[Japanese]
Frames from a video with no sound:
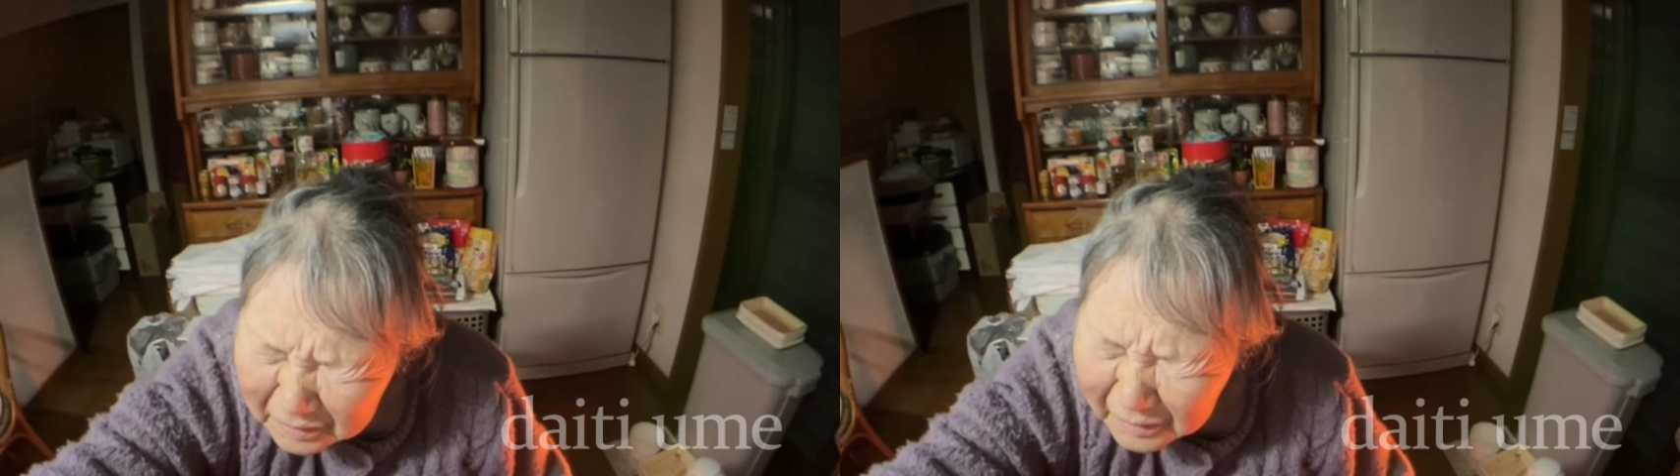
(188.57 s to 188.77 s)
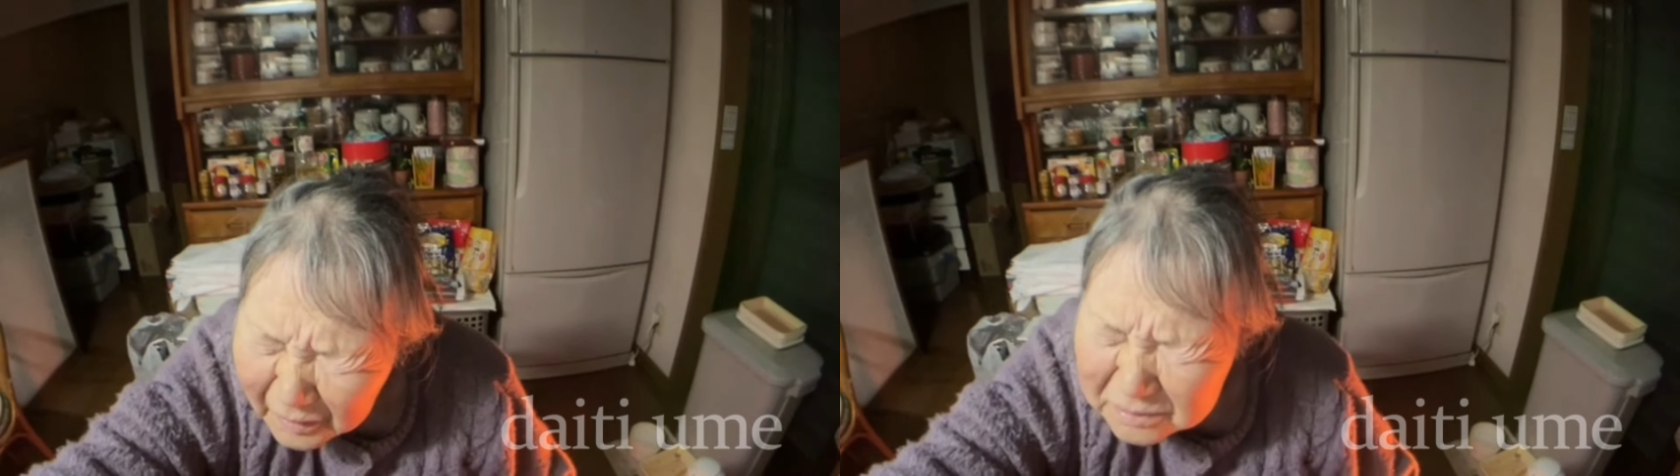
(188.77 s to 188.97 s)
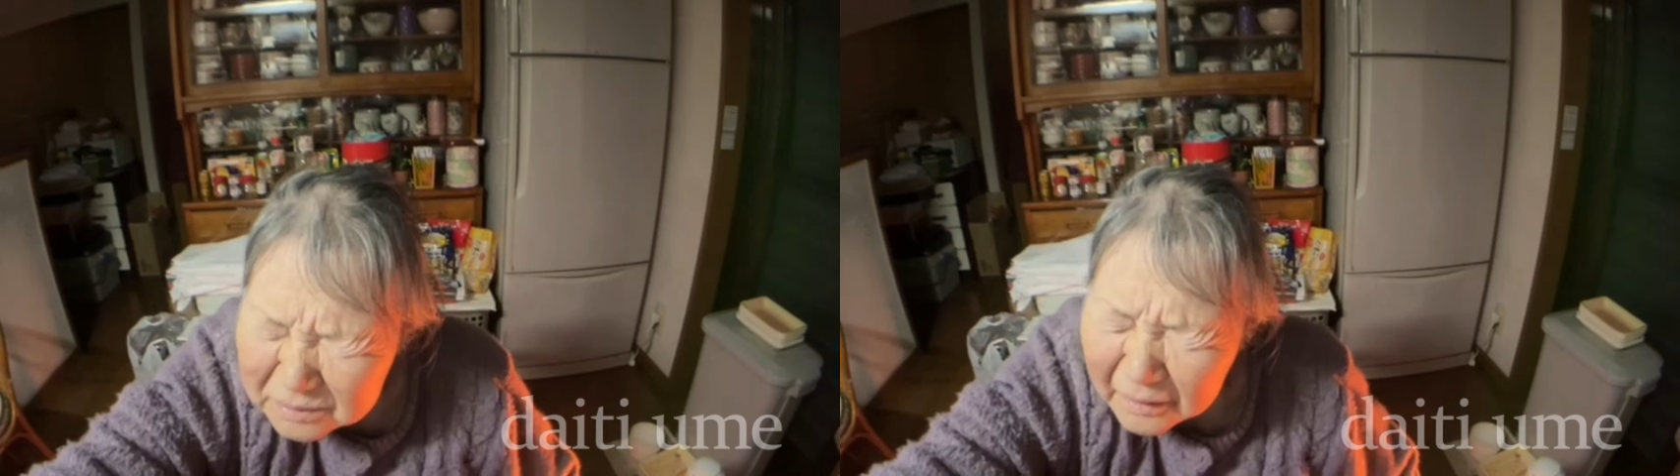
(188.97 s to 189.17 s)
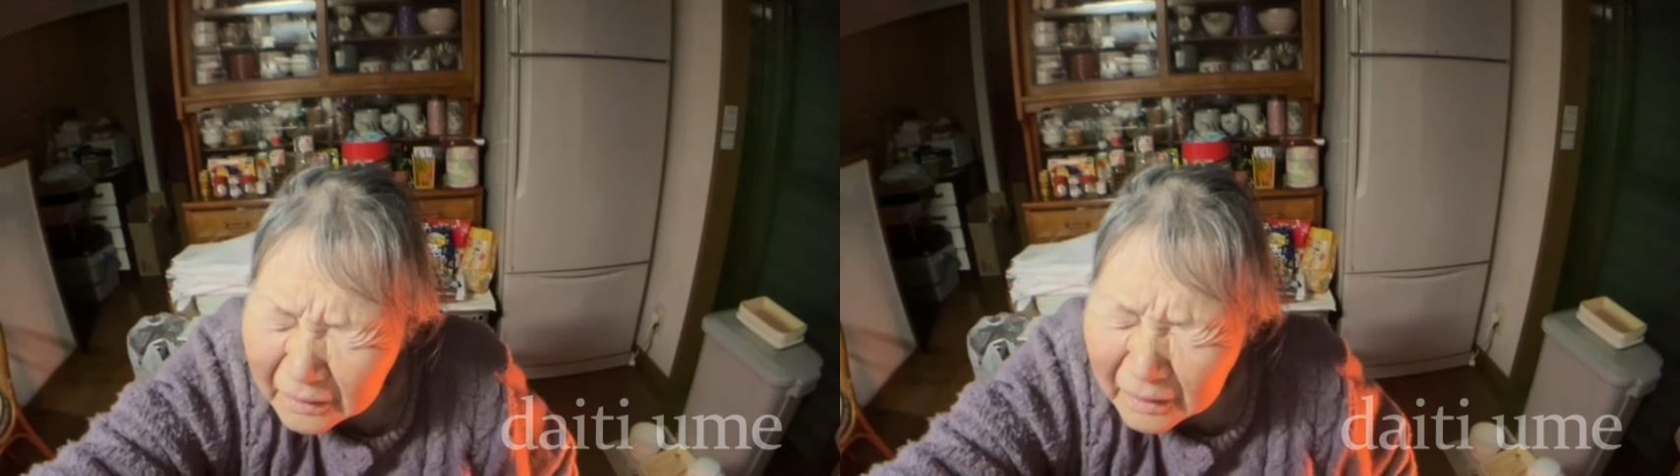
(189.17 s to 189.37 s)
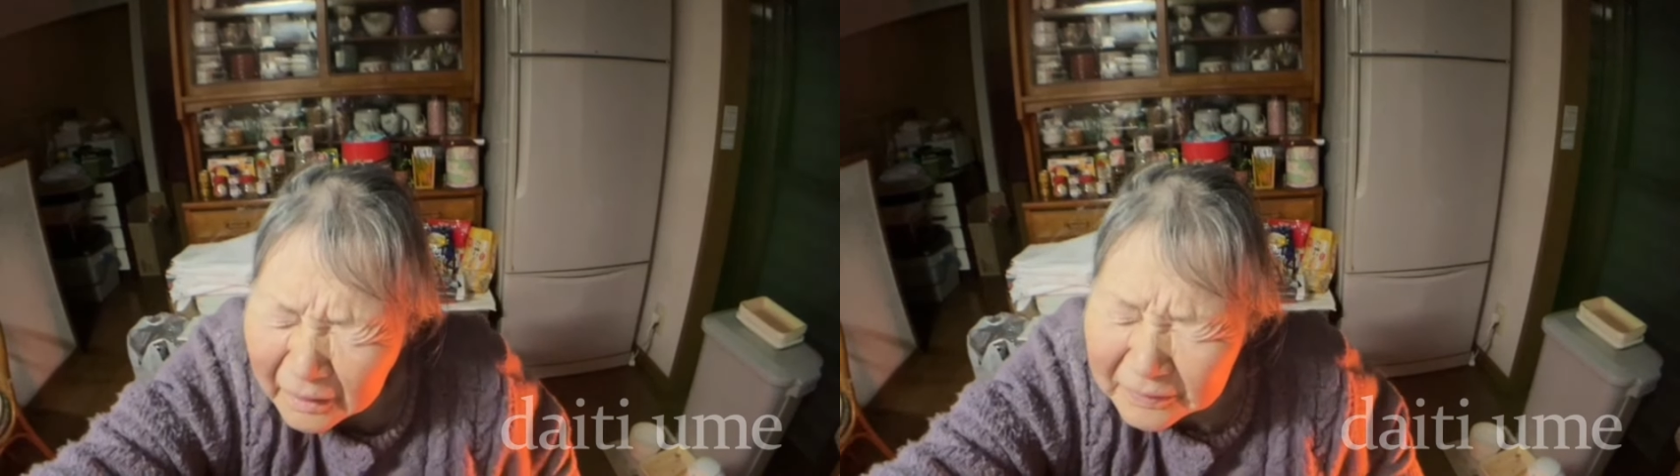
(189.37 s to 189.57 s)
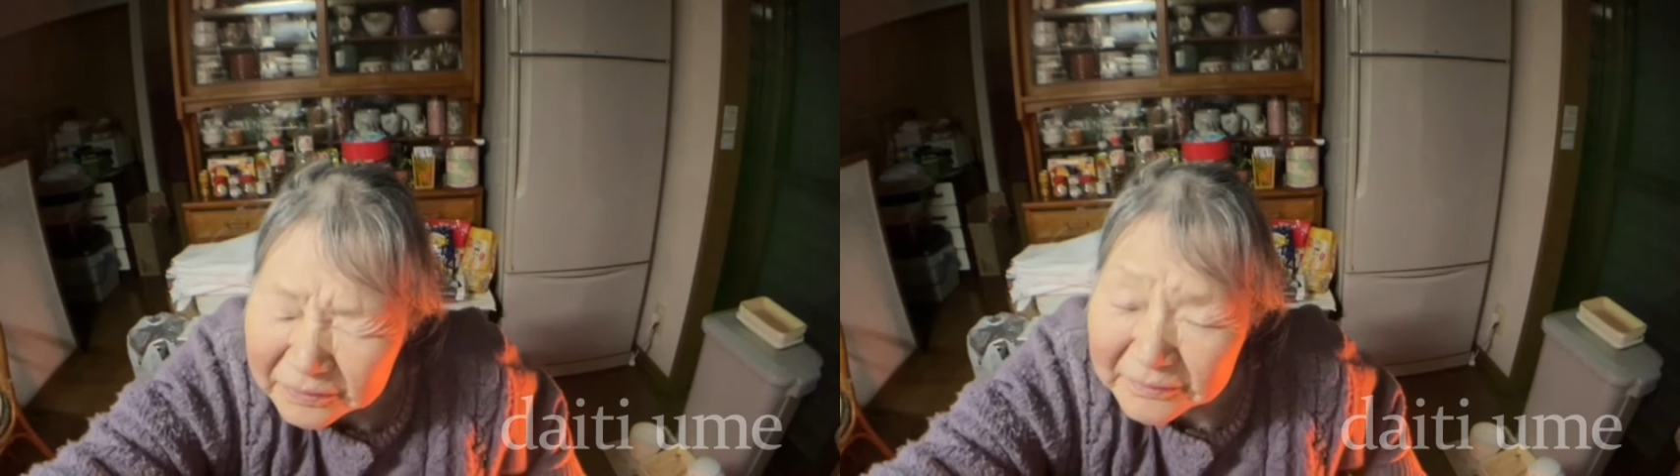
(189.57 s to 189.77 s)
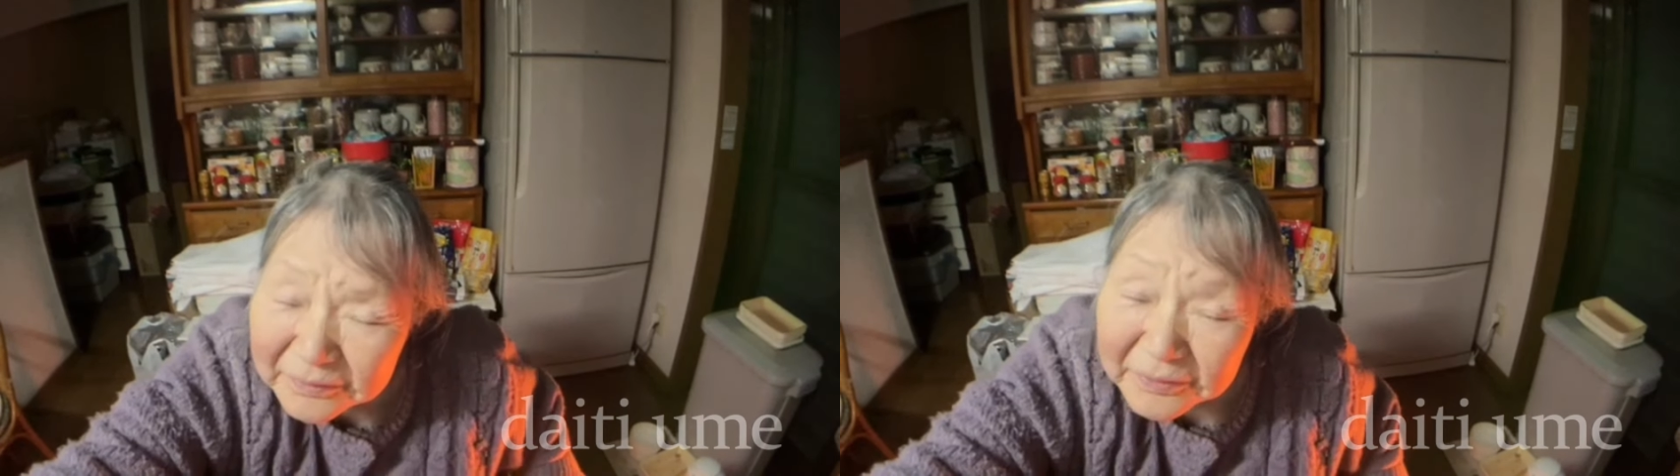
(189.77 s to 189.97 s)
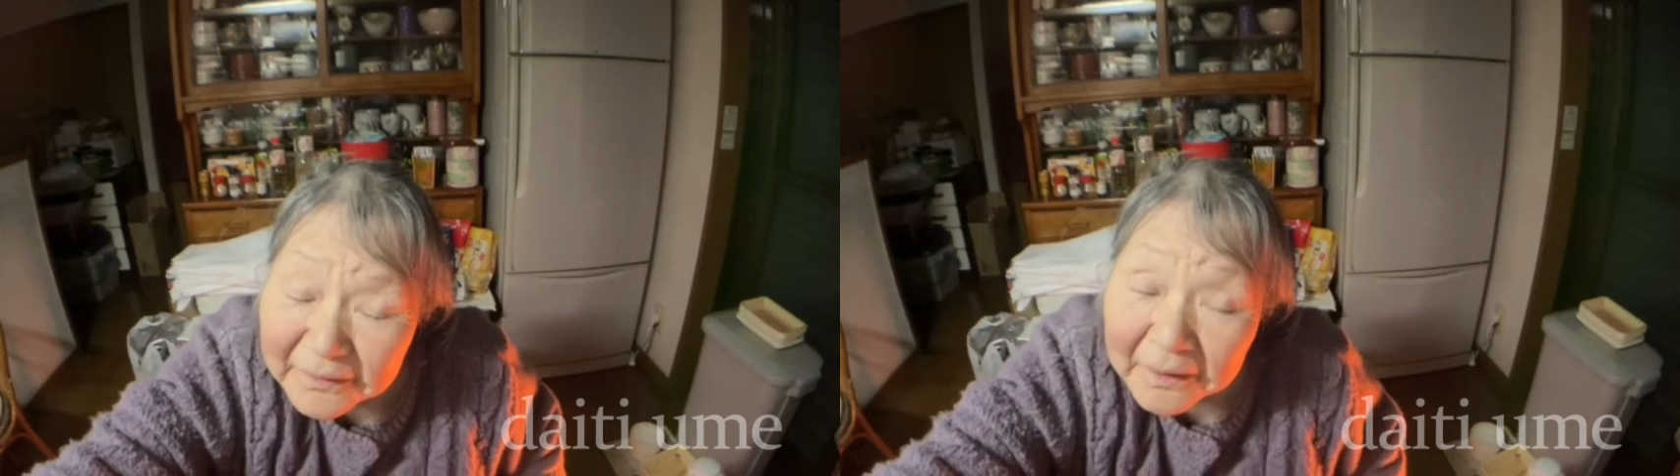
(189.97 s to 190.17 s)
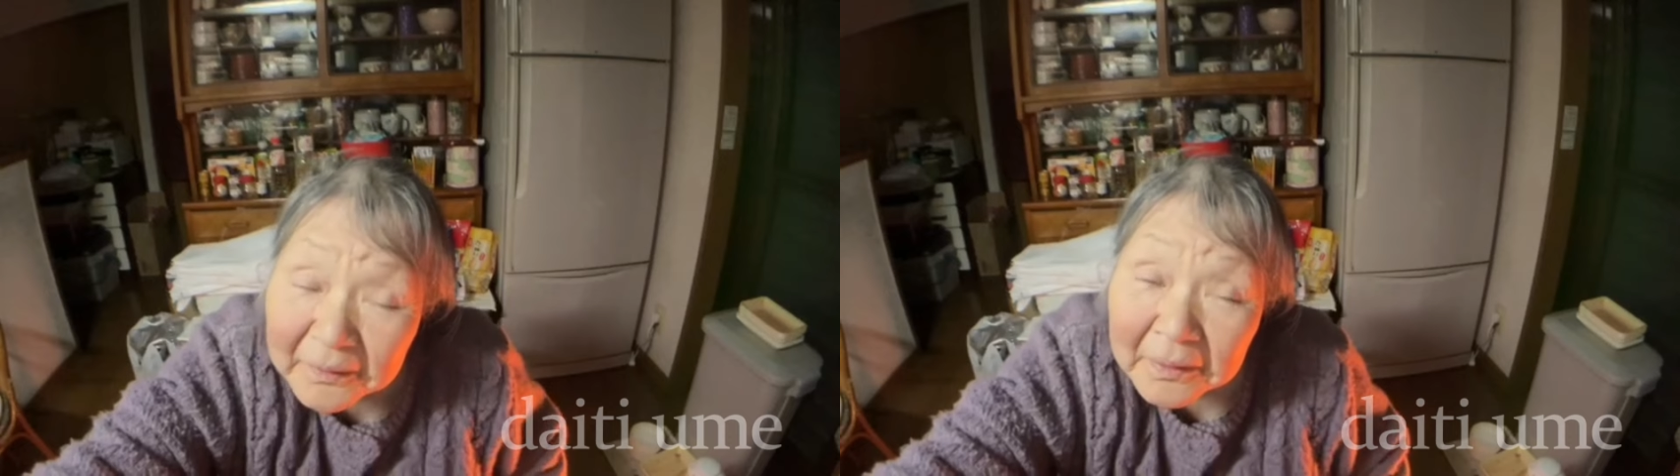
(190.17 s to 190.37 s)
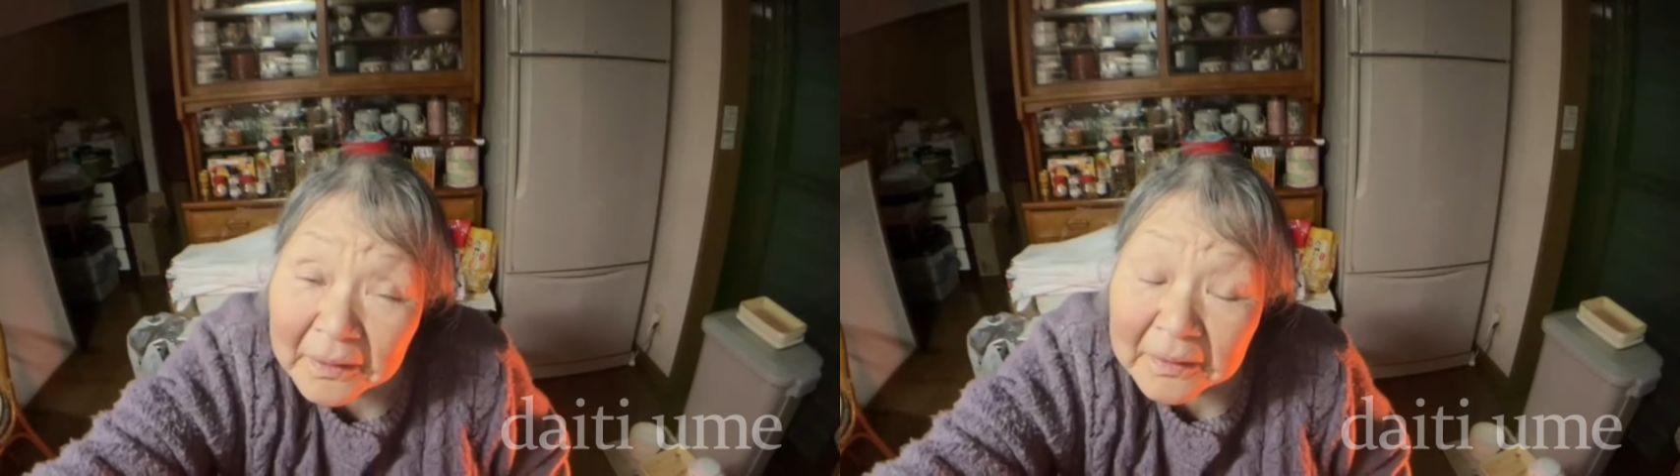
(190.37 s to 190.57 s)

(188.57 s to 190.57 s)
1回しか」って言ったら